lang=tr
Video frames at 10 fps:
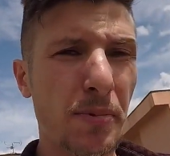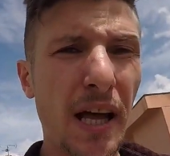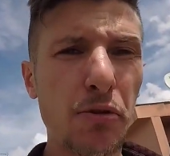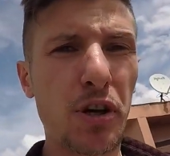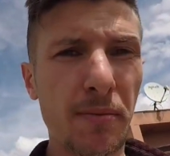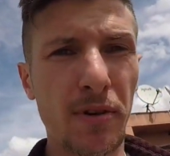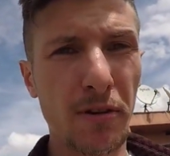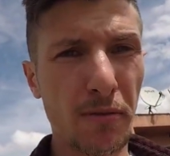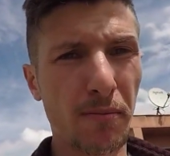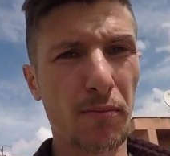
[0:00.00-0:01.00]
Bir daha diyorum.
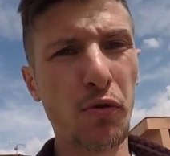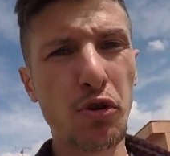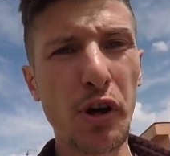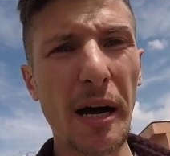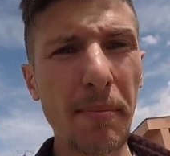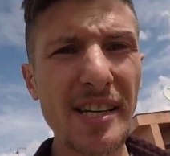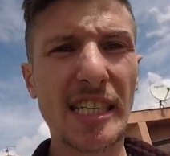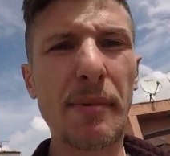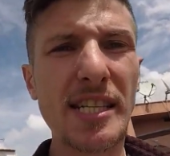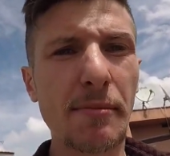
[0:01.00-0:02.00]
Bu videoyu yapmayı
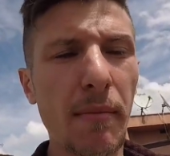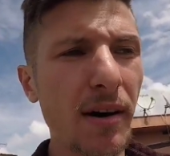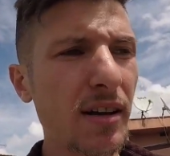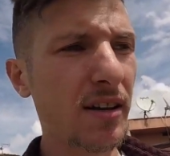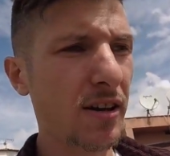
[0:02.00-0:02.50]
istemezdim ama